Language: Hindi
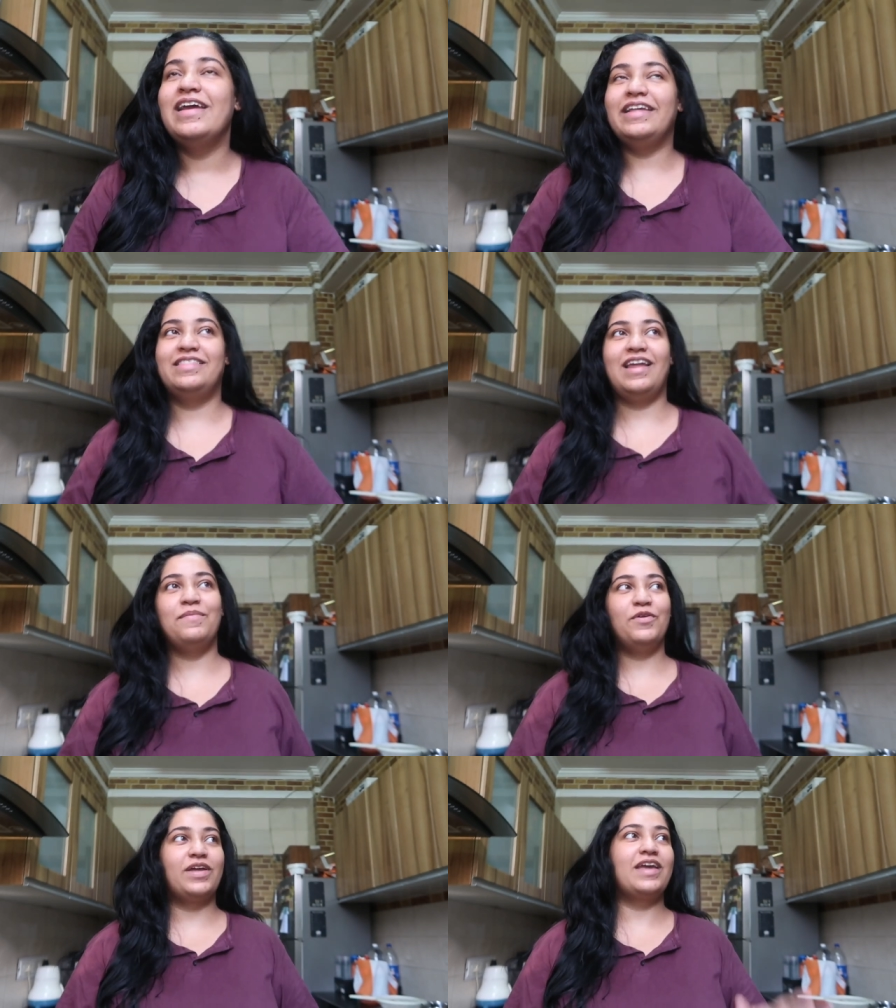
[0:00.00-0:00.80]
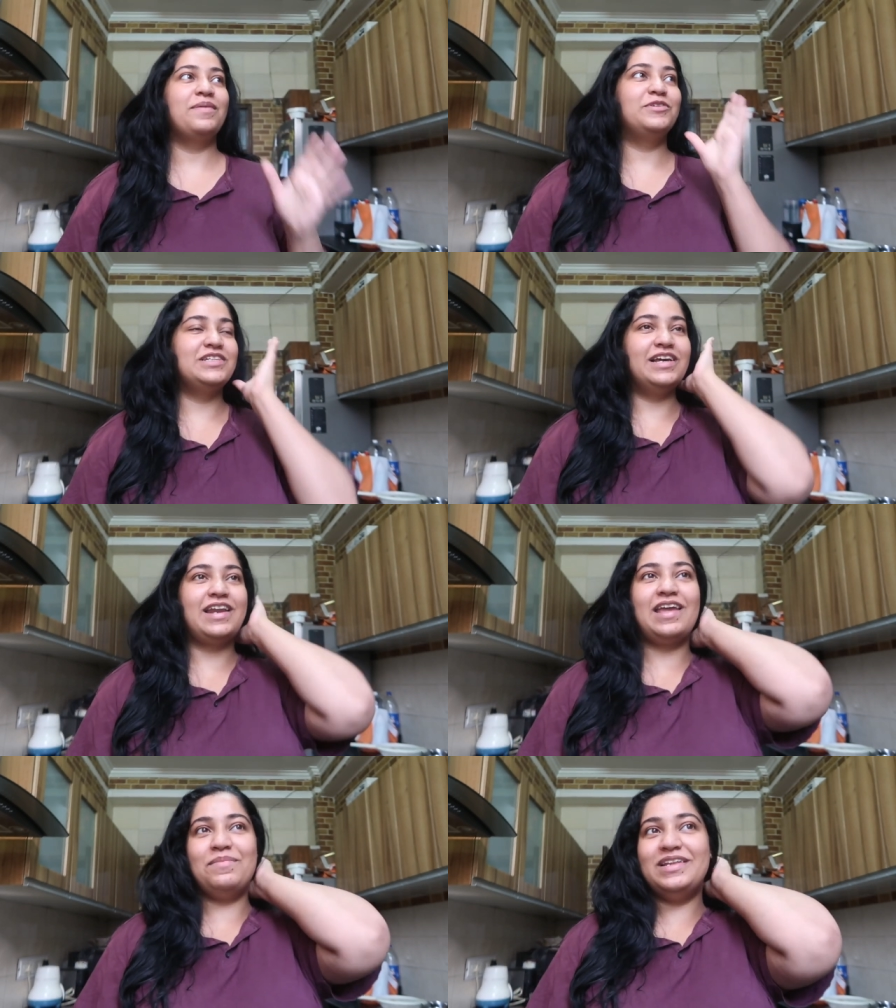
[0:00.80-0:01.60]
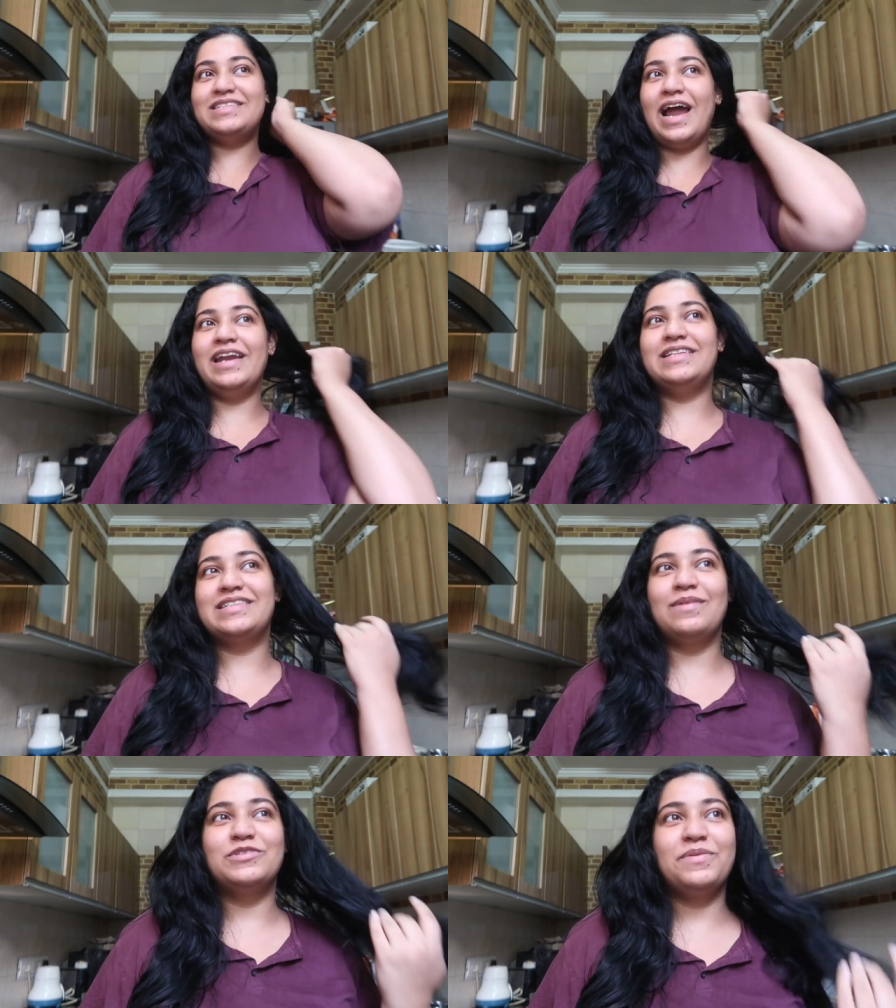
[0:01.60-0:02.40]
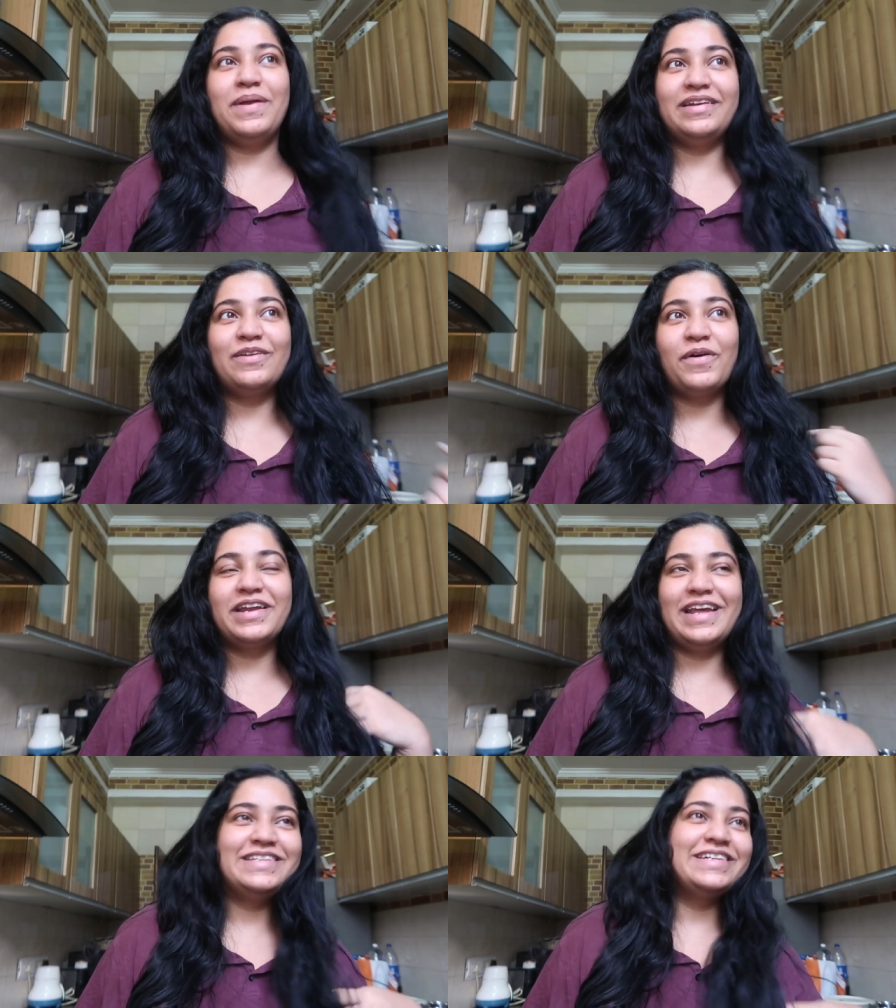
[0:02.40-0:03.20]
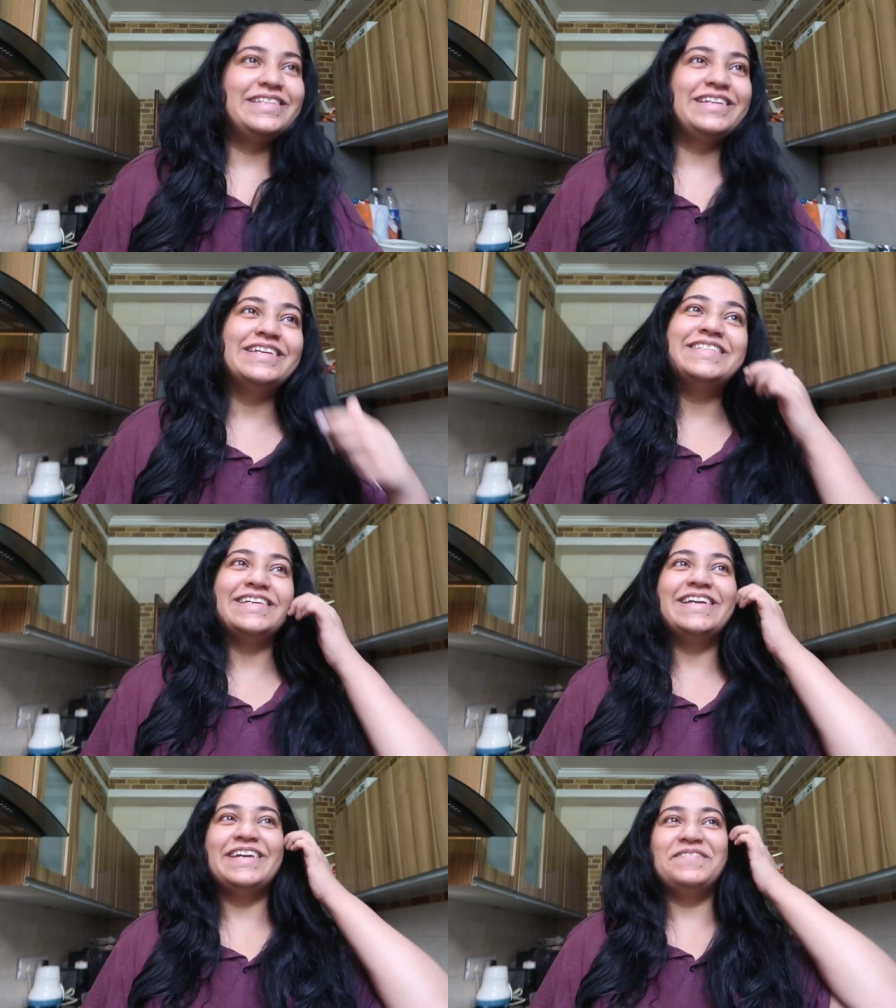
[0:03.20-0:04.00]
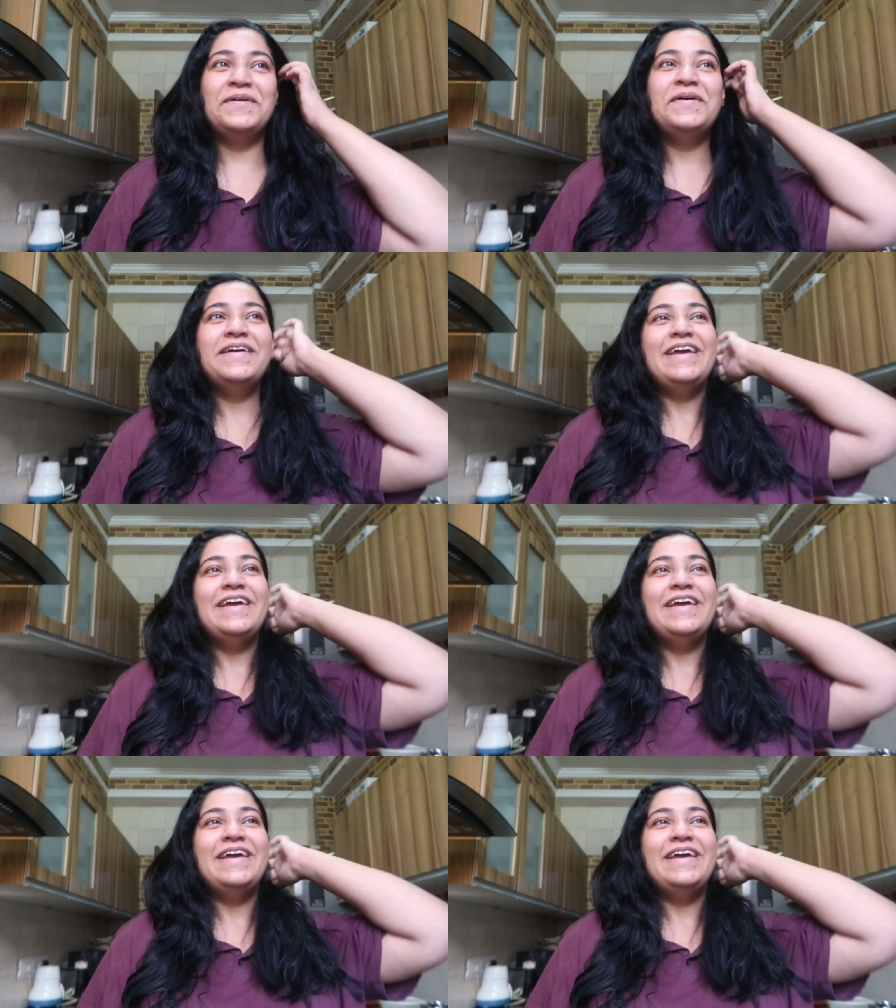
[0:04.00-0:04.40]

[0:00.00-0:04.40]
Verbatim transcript: इतना भी हो गया कि मुझे लग रहा है कि मेरी साड़ीज का मुझे बेटर ऑर्गेनाइज कर देना चाहिए ये वो